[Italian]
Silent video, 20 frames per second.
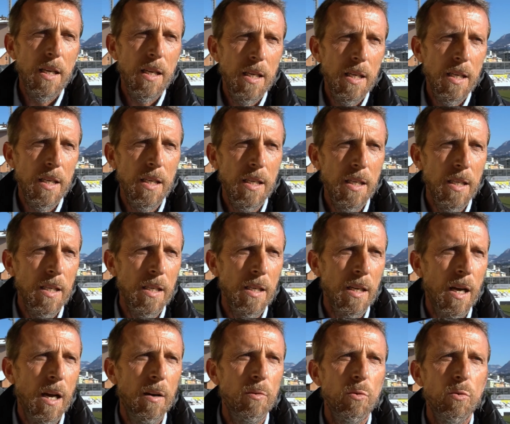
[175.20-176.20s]
eh,
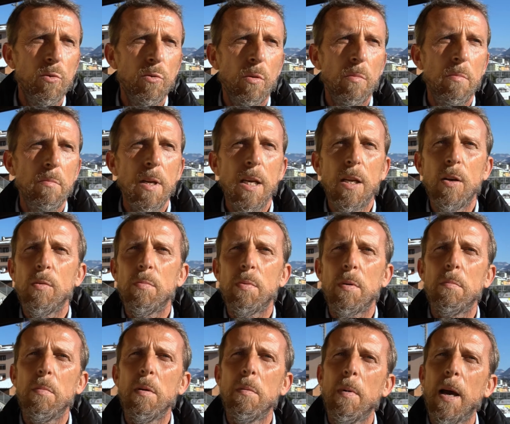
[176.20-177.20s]
ha avuto meno
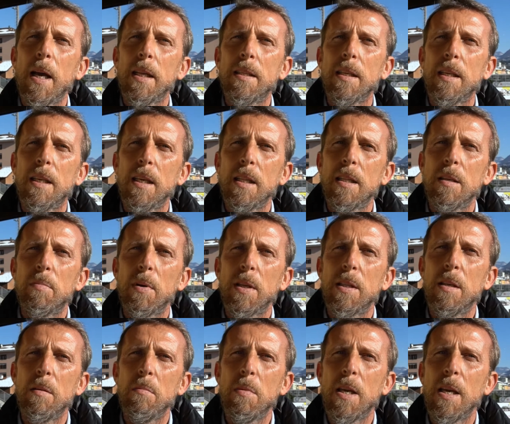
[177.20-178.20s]
problematiche di
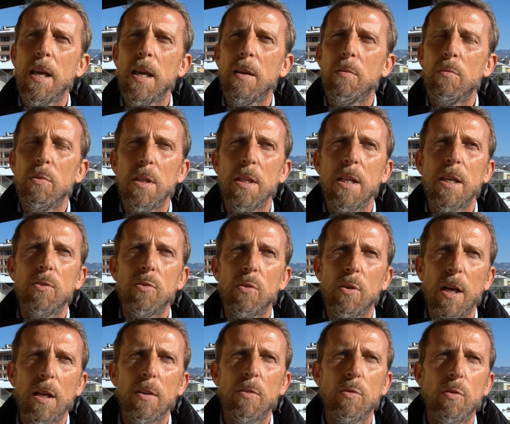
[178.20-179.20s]
pandemia e quindi ha
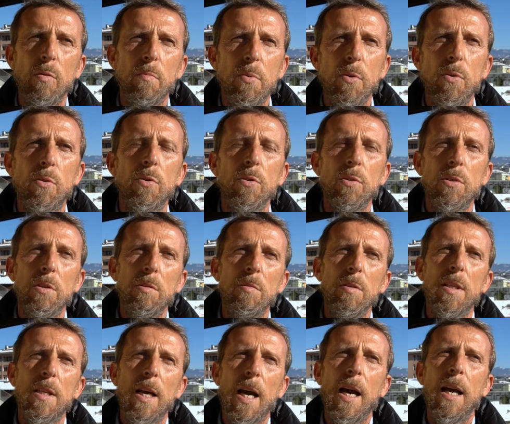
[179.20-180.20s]
giocato con più
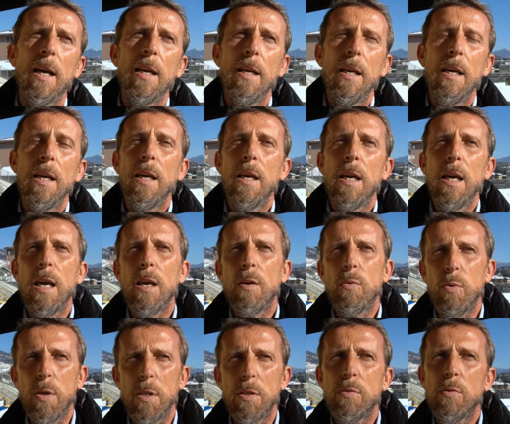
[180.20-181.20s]
continuità e
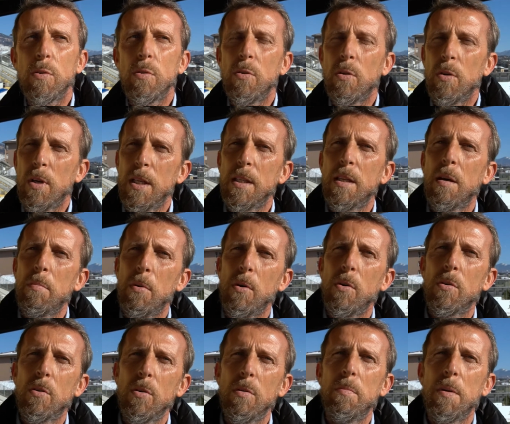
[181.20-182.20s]
questo non è da
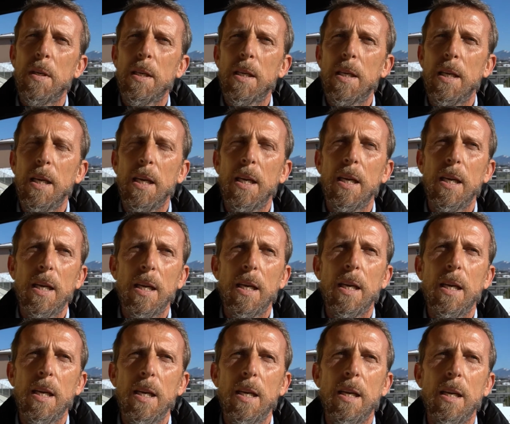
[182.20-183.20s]
poco
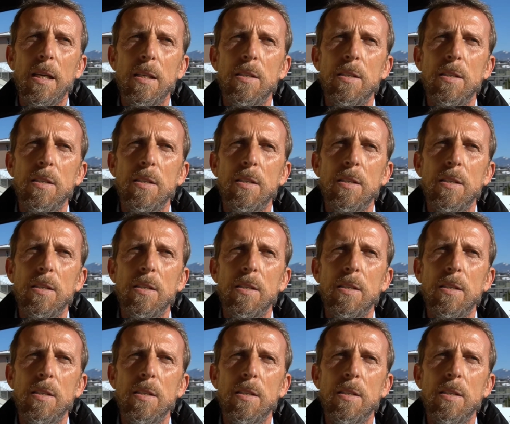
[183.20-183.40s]
perché